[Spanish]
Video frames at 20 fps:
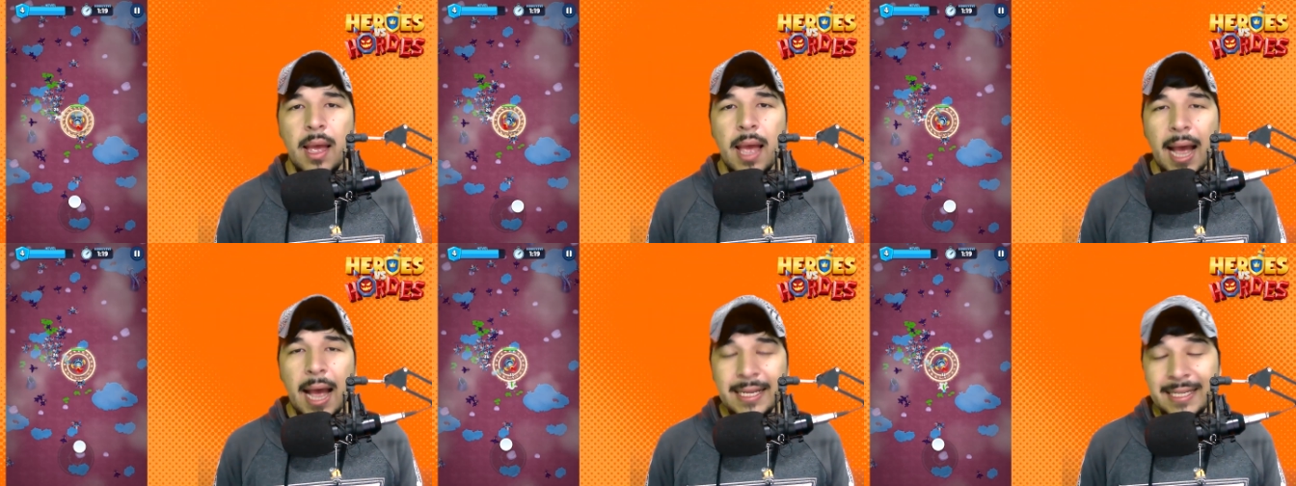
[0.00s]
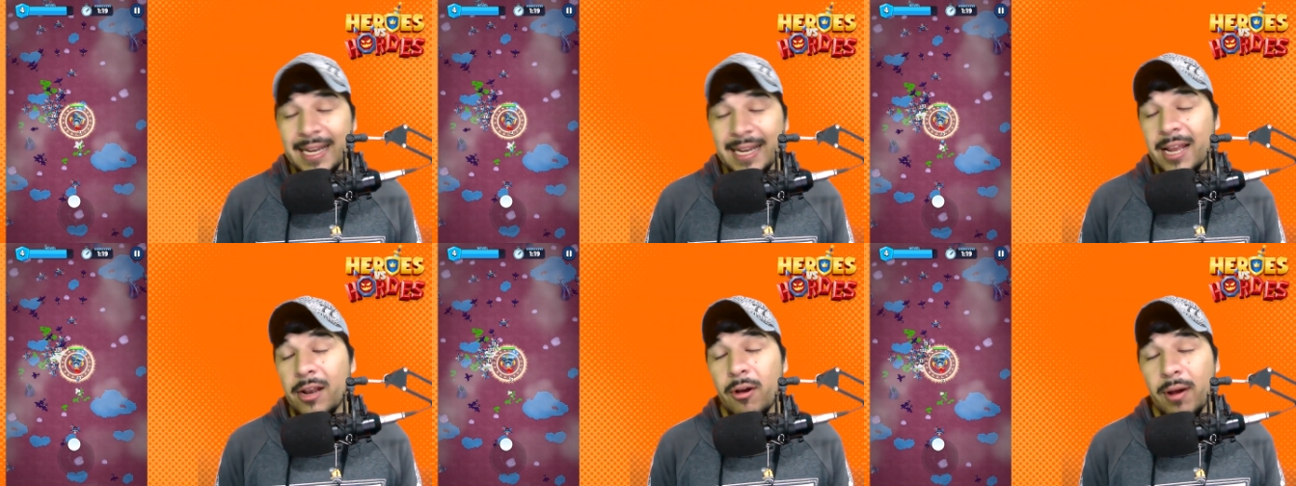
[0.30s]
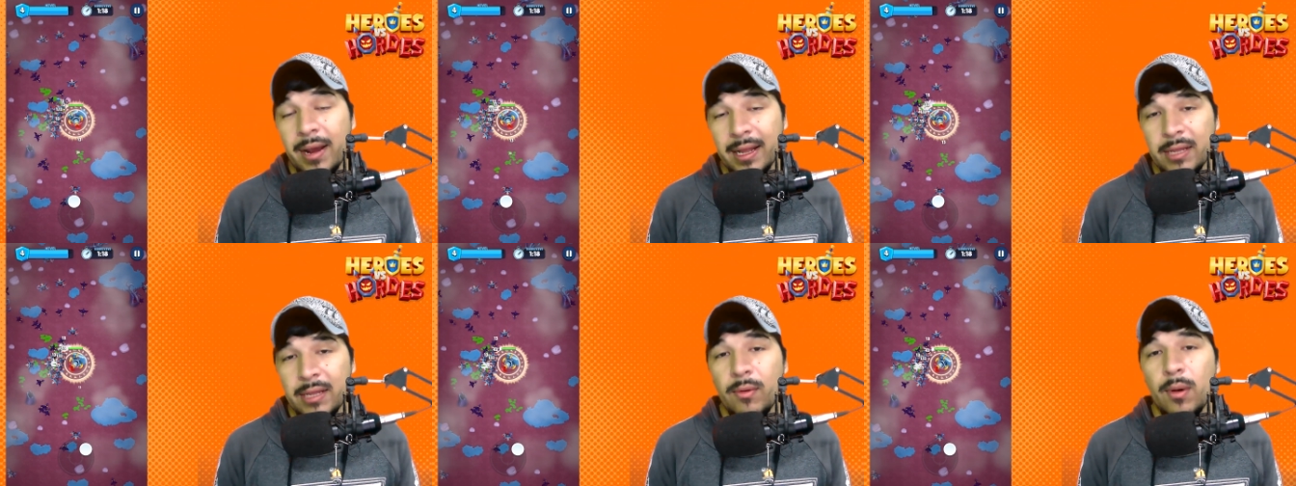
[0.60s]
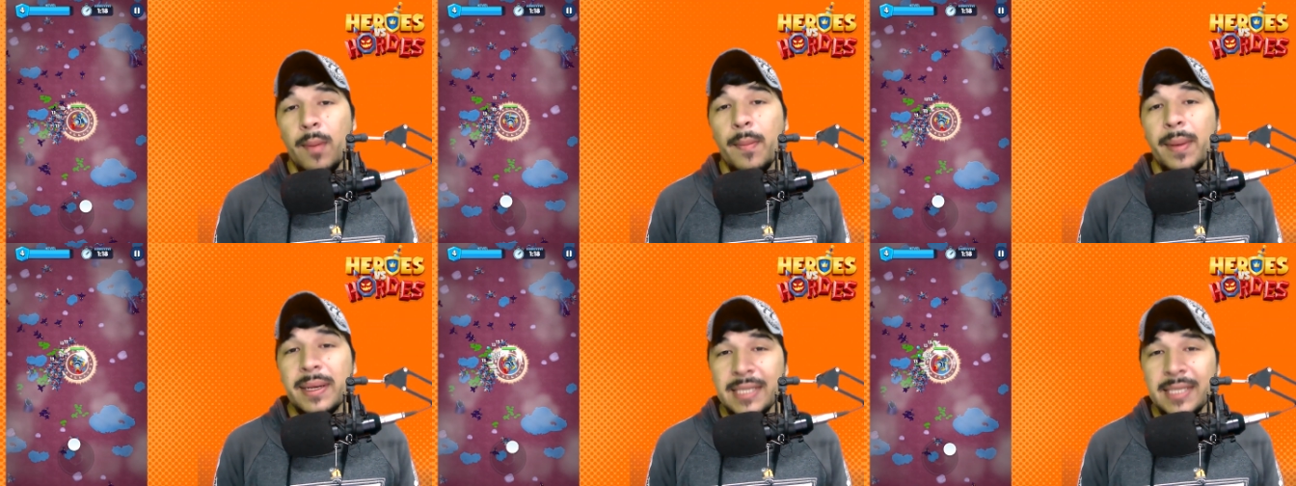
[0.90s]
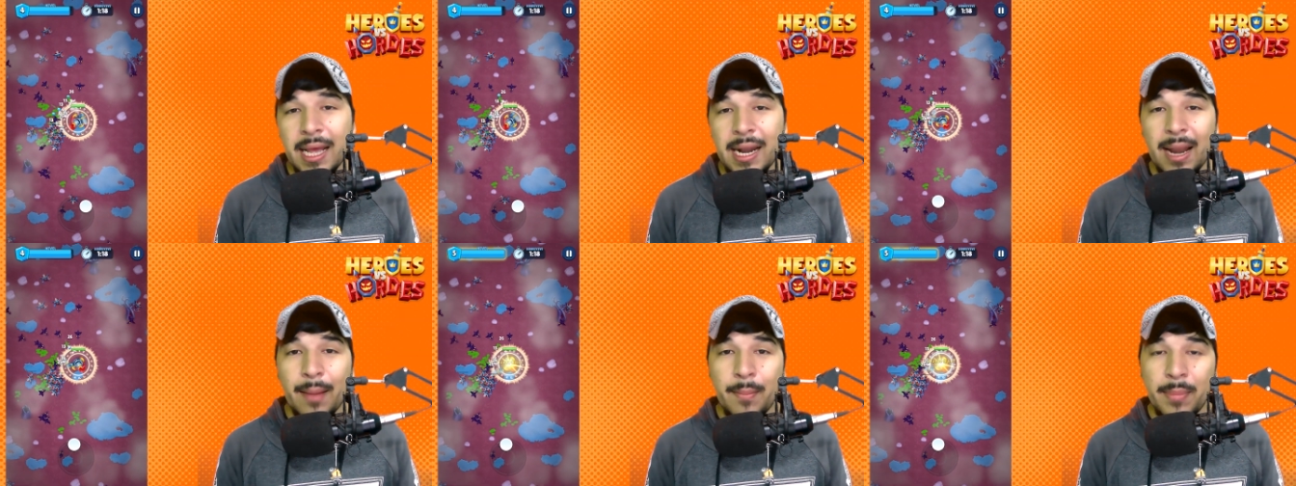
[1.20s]
así que el objetivo de
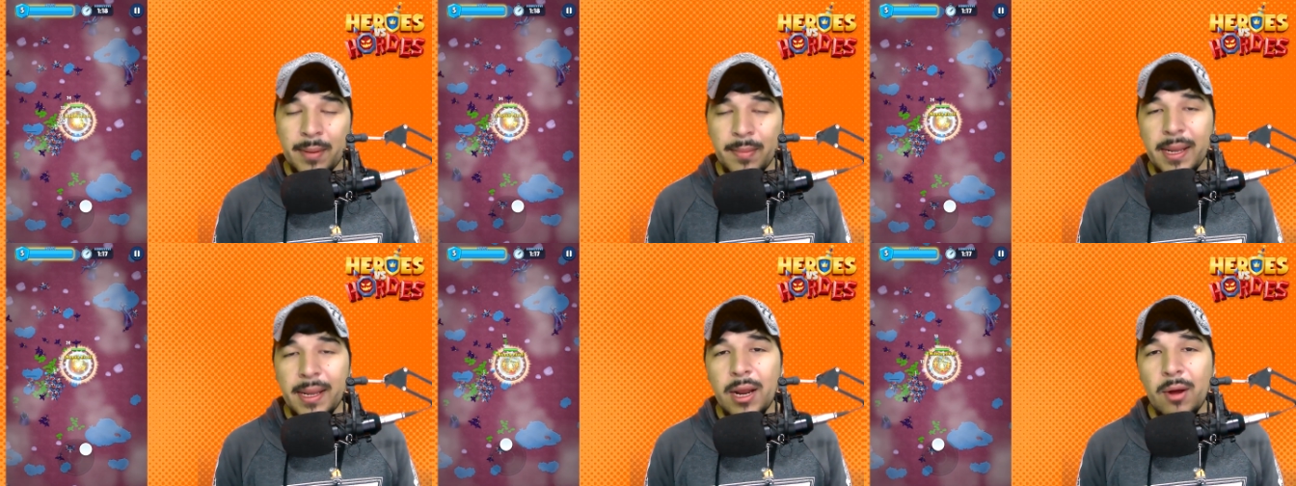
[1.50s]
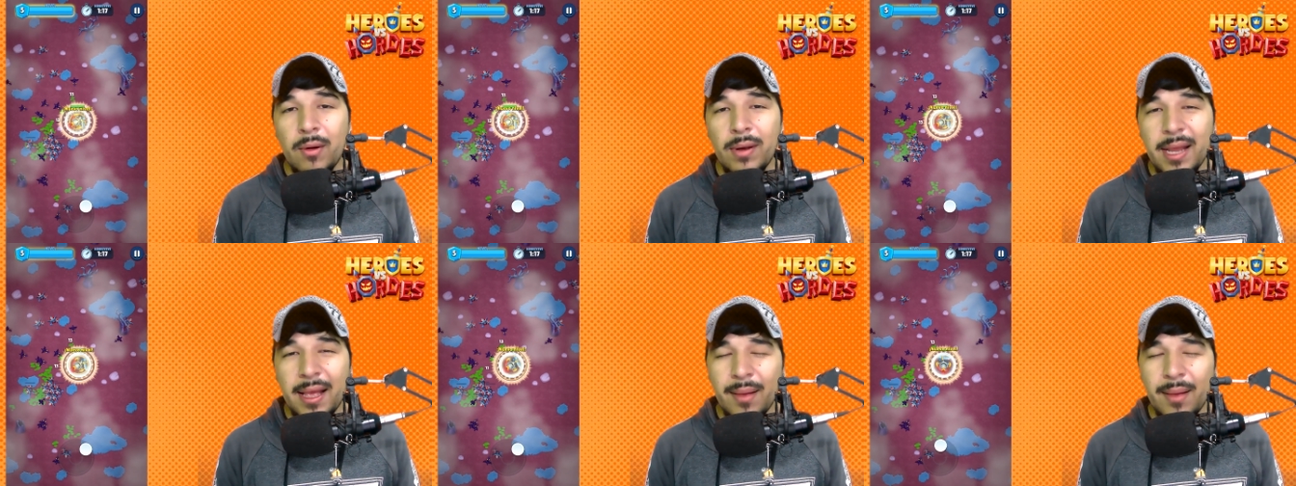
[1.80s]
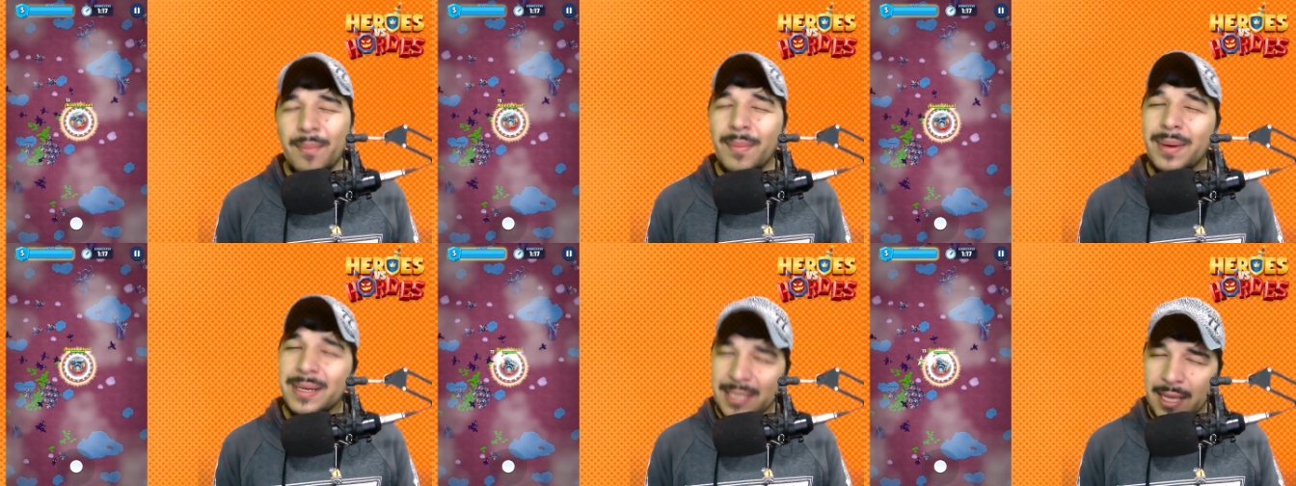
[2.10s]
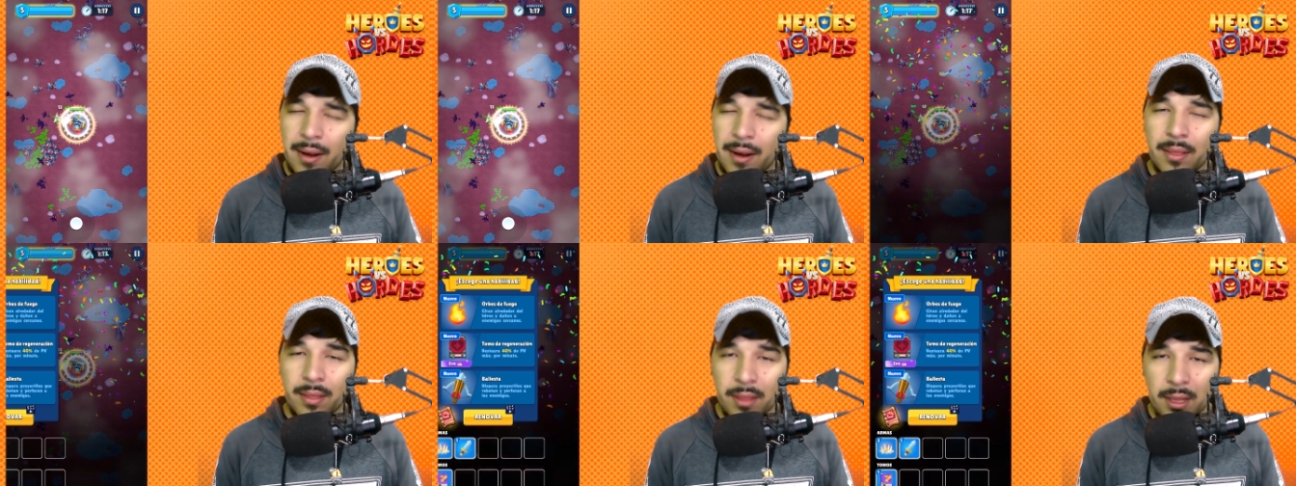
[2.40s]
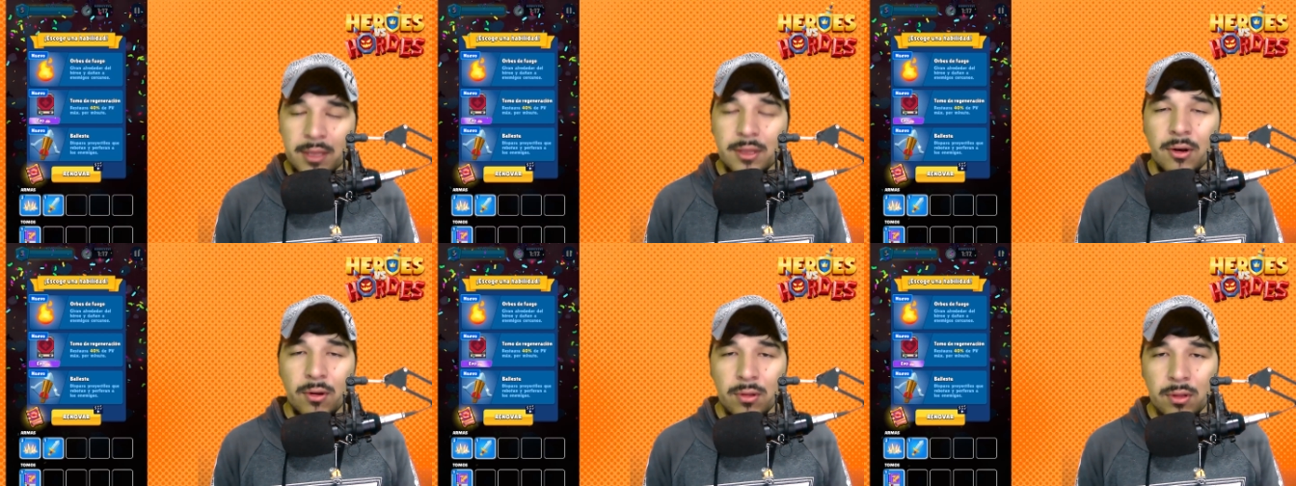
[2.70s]
pasar la primera oleada va a ser
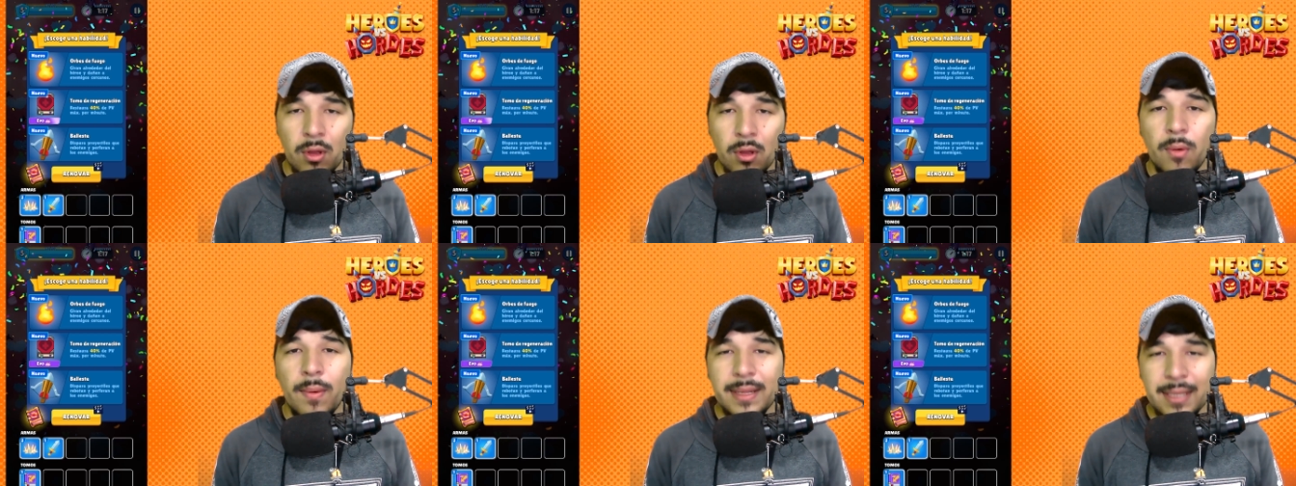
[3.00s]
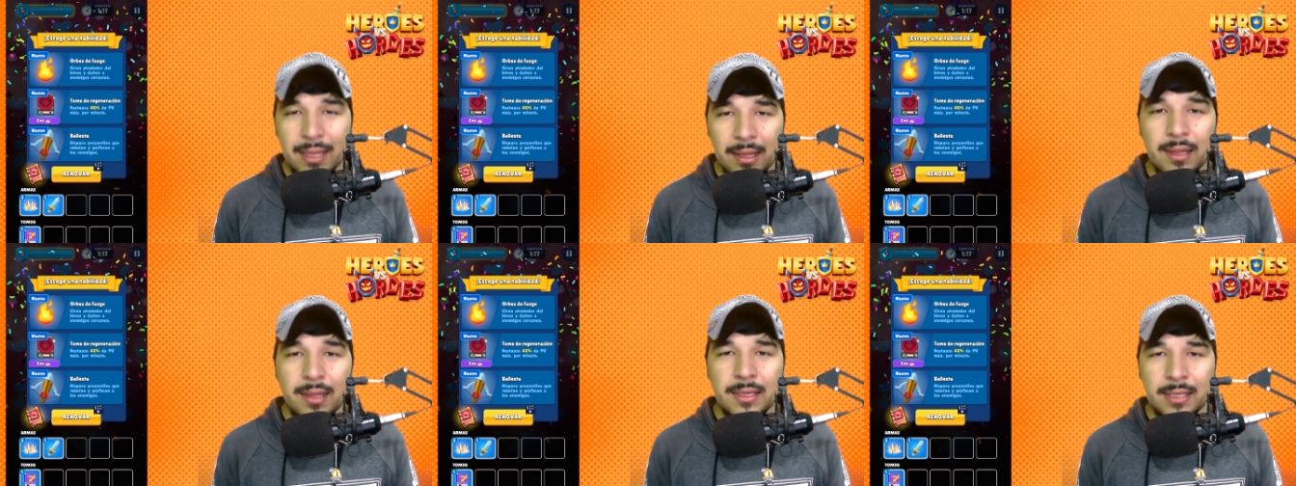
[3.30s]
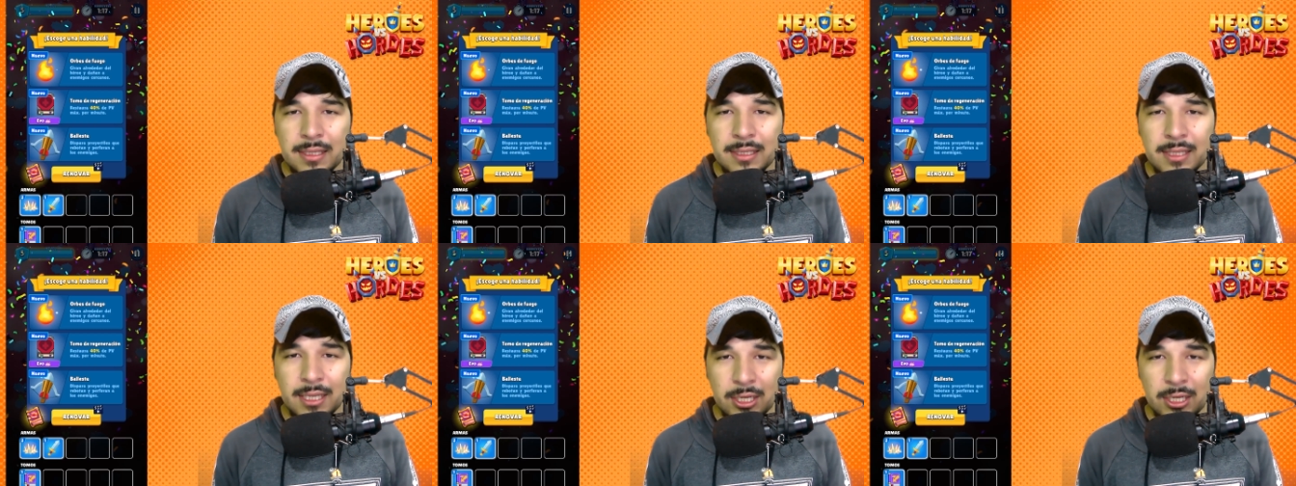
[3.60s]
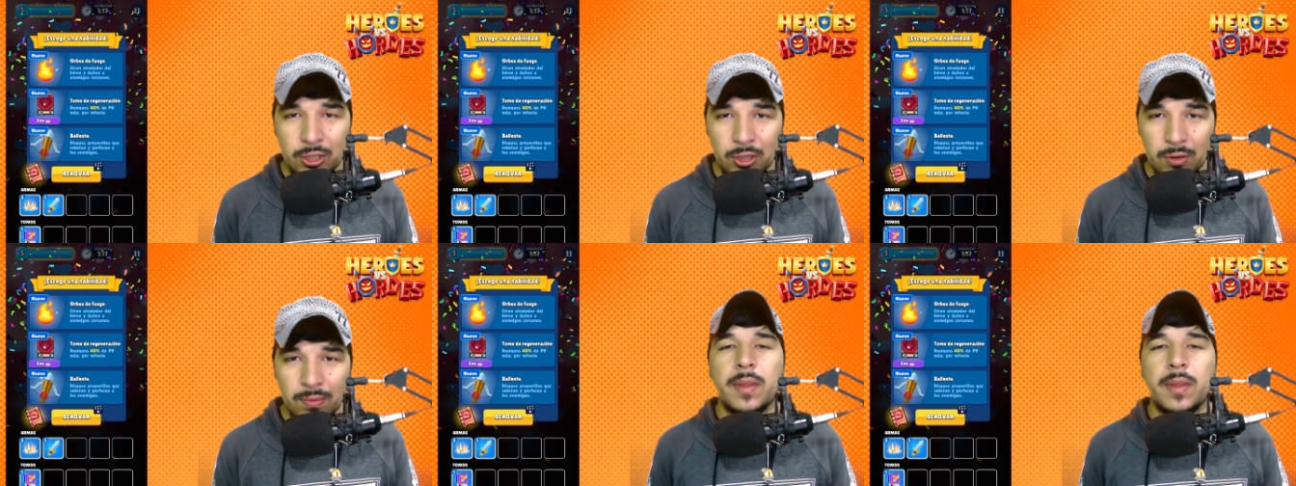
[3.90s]
dentro de todo bastante sencillo.